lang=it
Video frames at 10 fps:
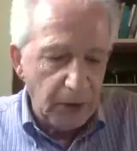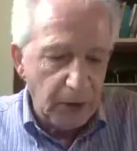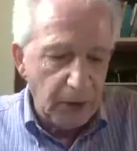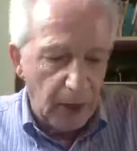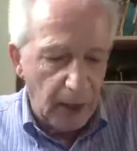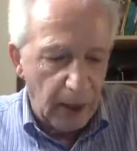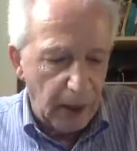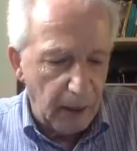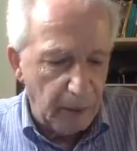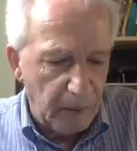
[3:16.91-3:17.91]
la,
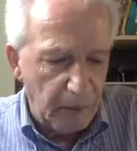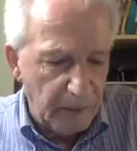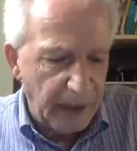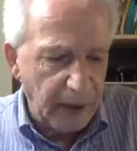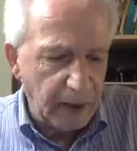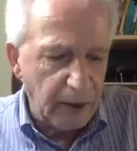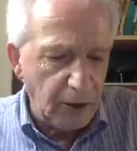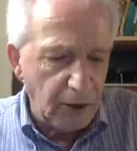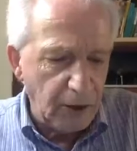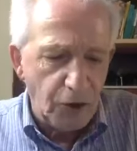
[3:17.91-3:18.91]
la Barrett
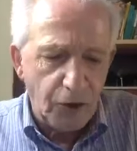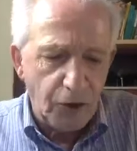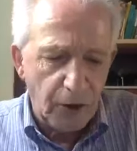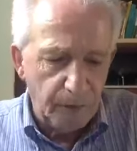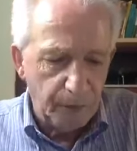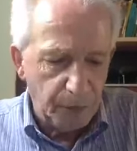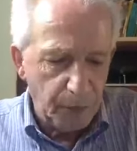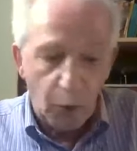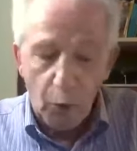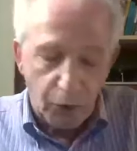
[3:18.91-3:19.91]
dice
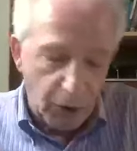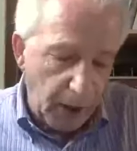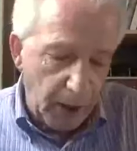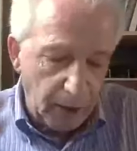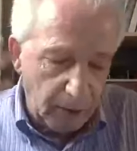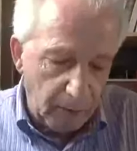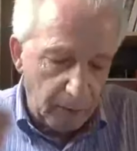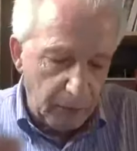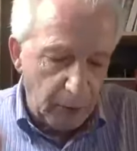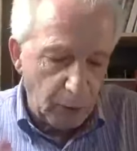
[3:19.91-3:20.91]
docente,
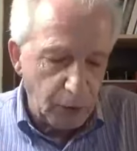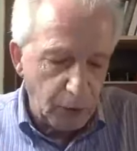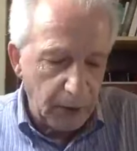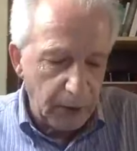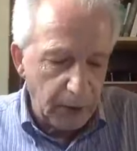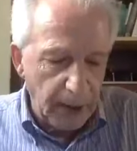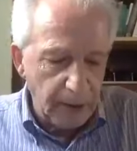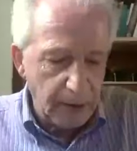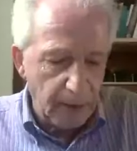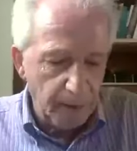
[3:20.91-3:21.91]
vabbè non ci
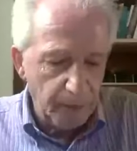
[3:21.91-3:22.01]
interessa,